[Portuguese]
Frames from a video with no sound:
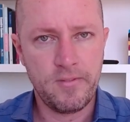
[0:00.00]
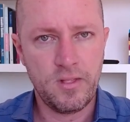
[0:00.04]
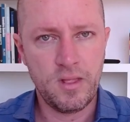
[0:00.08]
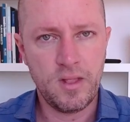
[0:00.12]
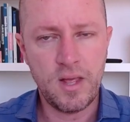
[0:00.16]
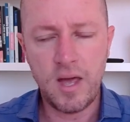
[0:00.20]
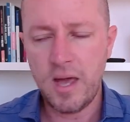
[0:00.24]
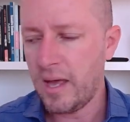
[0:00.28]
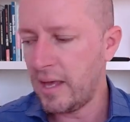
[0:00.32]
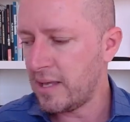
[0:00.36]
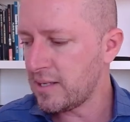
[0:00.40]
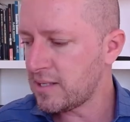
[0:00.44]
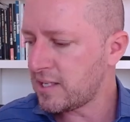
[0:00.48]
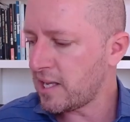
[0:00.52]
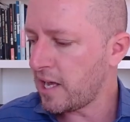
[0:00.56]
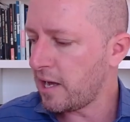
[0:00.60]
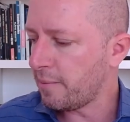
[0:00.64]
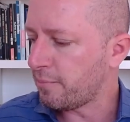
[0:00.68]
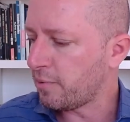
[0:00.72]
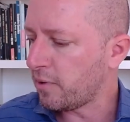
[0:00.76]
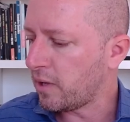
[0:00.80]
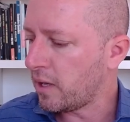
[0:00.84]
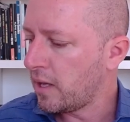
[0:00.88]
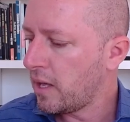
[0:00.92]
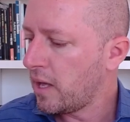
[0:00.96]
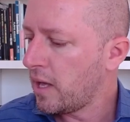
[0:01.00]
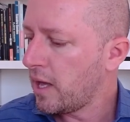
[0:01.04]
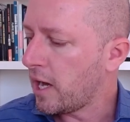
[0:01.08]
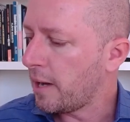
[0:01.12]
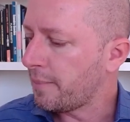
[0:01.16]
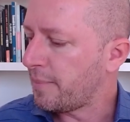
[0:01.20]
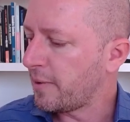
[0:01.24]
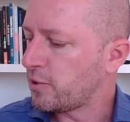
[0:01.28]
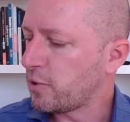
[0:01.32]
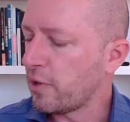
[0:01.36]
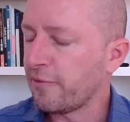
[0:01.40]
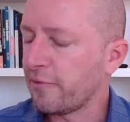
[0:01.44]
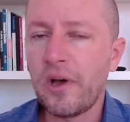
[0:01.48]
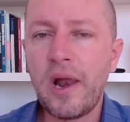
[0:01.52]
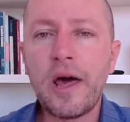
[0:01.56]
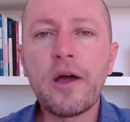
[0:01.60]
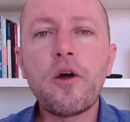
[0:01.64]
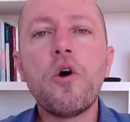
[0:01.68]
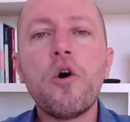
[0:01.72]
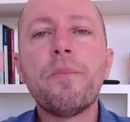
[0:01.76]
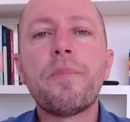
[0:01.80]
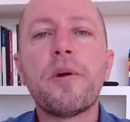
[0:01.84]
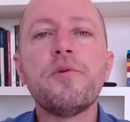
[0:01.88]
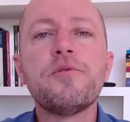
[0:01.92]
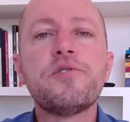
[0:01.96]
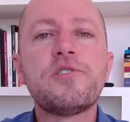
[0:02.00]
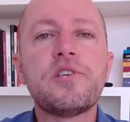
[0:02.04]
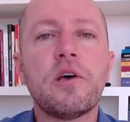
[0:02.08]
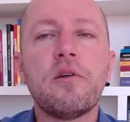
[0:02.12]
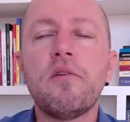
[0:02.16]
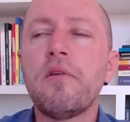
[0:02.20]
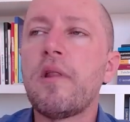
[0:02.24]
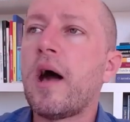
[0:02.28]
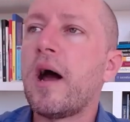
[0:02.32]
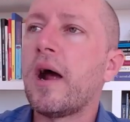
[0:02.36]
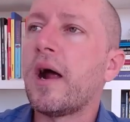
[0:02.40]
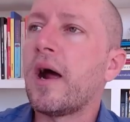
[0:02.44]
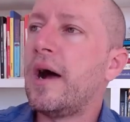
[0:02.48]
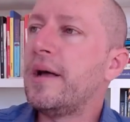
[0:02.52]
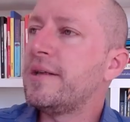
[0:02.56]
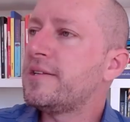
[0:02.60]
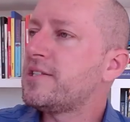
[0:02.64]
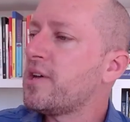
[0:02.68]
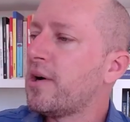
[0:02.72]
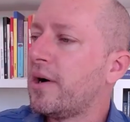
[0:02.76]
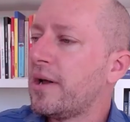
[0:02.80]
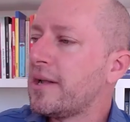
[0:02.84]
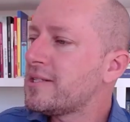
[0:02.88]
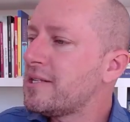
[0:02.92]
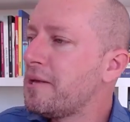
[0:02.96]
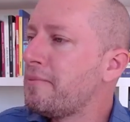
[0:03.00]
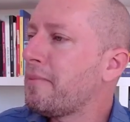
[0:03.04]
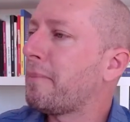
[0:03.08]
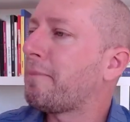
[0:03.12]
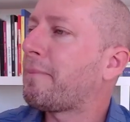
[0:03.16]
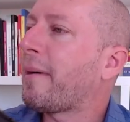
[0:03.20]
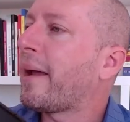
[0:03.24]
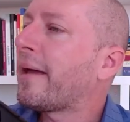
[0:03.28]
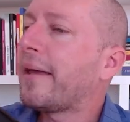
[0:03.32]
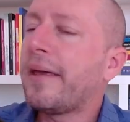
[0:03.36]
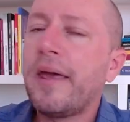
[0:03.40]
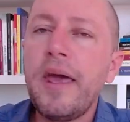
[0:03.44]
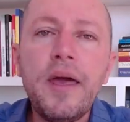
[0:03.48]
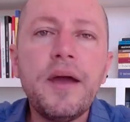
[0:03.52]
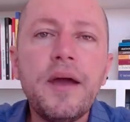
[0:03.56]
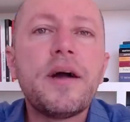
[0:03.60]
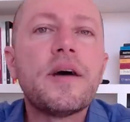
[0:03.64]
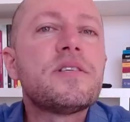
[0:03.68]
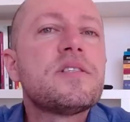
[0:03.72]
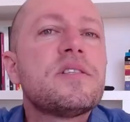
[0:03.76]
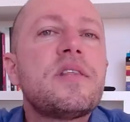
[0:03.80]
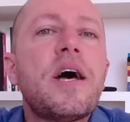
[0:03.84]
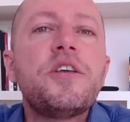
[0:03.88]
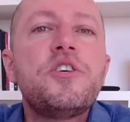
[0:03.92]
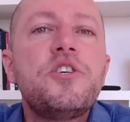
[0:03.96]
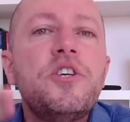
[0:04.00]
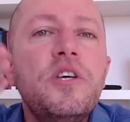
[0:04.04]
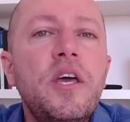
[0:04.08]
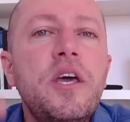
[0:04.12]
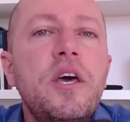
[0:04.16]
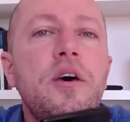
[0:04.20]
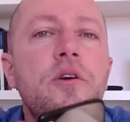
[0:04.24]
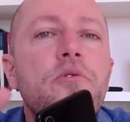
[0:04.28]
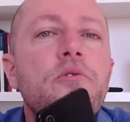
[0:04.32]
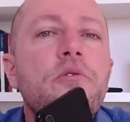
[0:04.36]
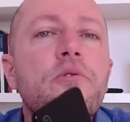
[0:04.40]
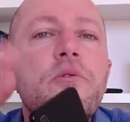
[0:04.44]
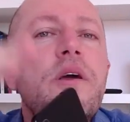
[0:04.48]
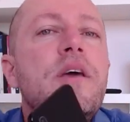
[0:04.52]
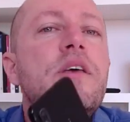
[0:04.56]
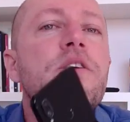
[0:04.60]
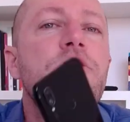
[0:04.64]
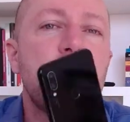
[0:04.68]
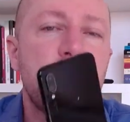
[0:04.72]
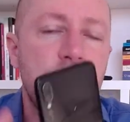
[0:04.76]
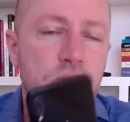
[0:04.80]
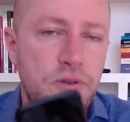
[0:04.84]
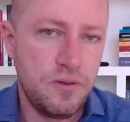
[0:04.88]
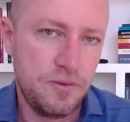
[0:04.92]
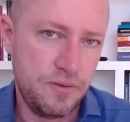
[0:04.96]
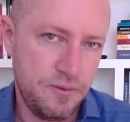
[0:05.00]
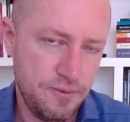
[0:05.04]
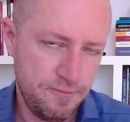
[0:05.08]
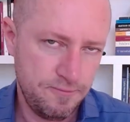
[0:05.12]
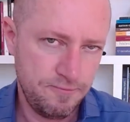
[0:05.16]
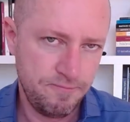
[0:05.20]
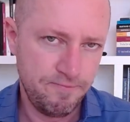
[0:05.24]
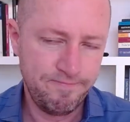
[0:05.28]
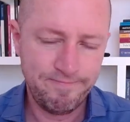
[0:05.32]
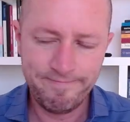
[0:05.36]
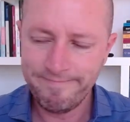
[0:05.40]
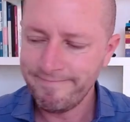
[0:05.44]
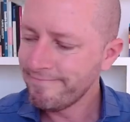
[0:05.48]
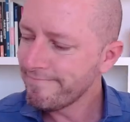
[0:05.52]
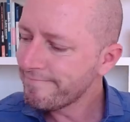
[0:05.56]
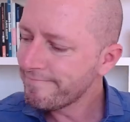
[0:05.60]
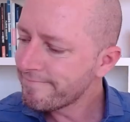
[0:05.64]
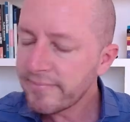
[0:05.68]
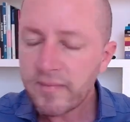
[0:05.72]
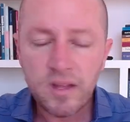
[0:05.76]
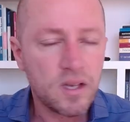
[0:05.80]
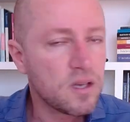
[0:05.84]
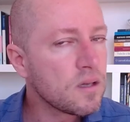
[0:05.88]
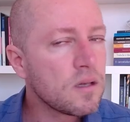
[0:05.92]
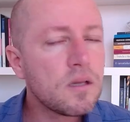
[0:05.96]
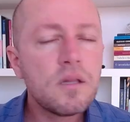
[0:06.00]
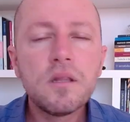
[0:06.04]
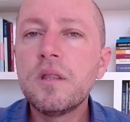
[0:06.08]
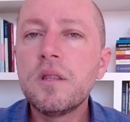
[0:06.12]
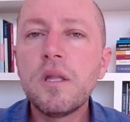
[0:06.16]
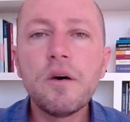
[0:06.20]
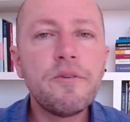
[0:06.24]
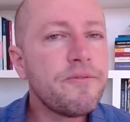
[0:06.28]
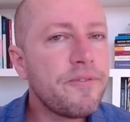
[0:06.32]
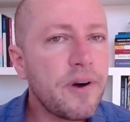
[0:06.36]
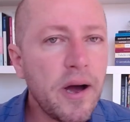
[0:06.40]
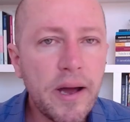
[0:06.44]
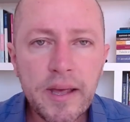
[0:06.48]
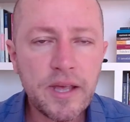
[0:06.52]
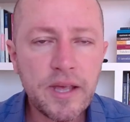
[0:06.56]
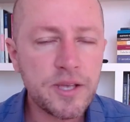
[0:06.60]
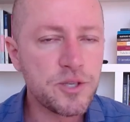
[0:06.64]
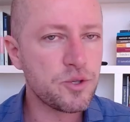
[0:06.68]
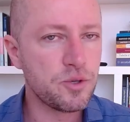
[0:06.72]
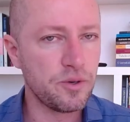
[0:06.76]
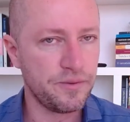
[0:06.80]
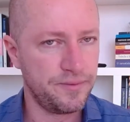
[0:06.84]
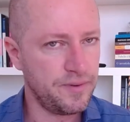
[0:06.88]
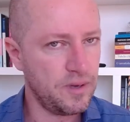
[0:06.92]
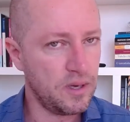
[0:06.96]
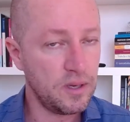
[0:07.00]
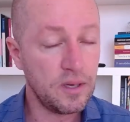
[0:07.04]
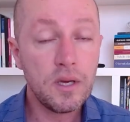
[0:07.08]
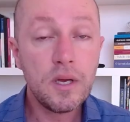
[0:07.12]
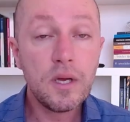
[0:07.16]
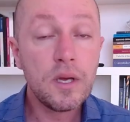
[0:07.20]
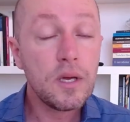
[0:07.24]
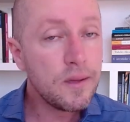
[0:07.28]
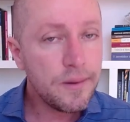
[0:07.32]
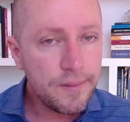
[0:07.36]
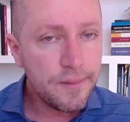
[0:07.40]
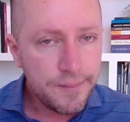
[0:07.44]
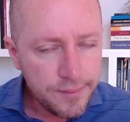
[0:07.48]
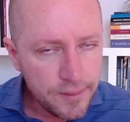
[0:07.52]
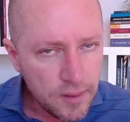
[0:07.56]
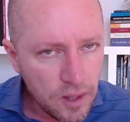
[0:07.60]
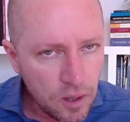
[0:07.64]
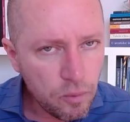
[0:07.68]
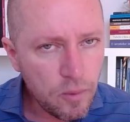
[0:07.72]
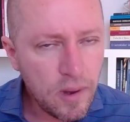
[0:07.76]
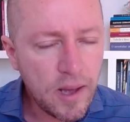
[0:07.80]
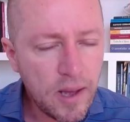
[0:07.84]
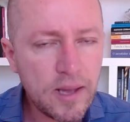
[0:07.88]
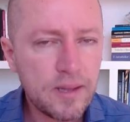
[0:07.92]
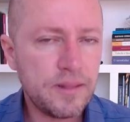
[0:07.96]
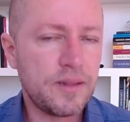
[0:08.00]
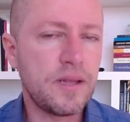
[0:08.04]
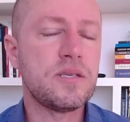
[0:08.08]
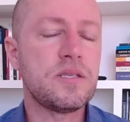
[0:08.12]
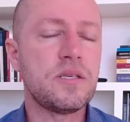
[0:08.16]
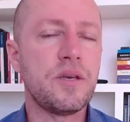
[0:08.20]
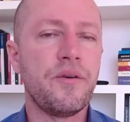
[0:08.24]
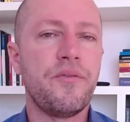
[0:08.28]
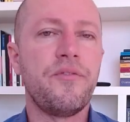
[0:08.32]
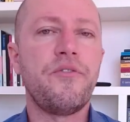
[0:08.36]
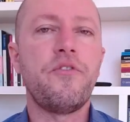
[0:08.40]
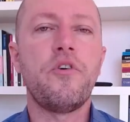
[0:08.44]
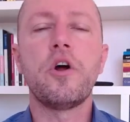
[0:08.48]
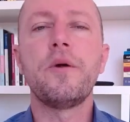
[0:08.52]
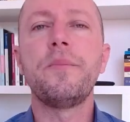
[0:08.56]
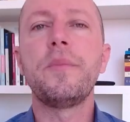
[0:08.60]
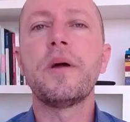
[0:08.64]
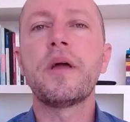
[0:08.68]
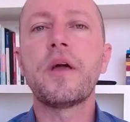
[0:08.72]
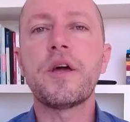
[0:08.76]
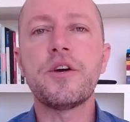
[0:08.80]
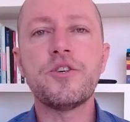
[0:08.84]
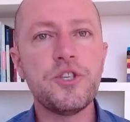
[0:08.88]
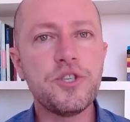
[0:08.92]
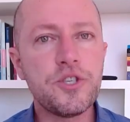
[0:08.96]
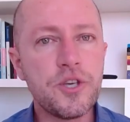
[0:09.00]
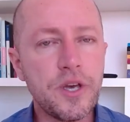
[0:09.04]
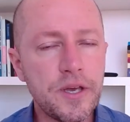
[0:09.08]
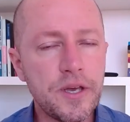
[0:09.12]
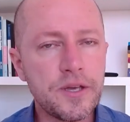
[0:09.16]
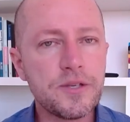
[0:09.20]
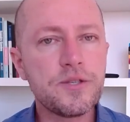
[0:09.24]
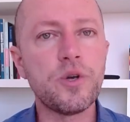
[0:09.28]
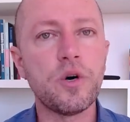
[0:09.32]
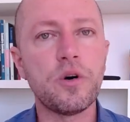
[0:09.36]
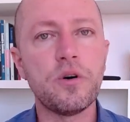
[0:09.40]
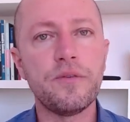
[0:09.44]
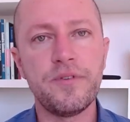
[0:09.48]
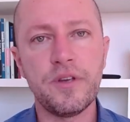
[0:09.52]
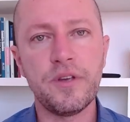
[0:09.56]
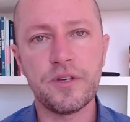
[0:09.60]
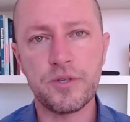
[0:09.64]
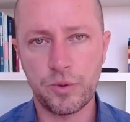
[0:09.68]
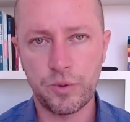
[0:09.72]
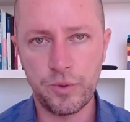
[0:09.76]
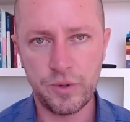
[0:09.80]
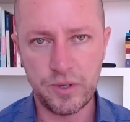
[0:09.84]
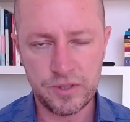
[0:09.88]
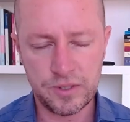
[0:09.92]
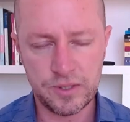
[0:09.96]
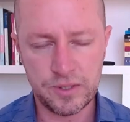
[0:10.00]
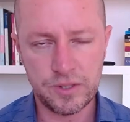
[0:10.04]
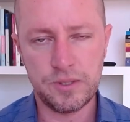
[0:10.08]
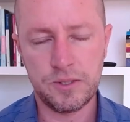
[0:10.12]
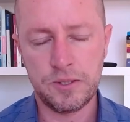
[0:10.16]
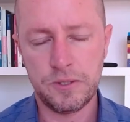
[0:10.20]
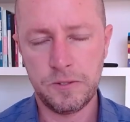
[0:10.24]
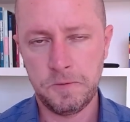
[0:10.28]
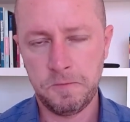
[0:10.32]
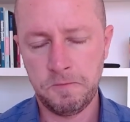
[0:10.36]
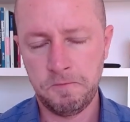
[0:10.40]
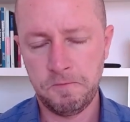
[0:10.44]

Né? Exemplo, a pessoa foi lá e comprou o um celular. Aí você olha assim, mas para que gastar dinheiro com isso? Não vai resolver. Não é dessa forma que a gente resolve as coisas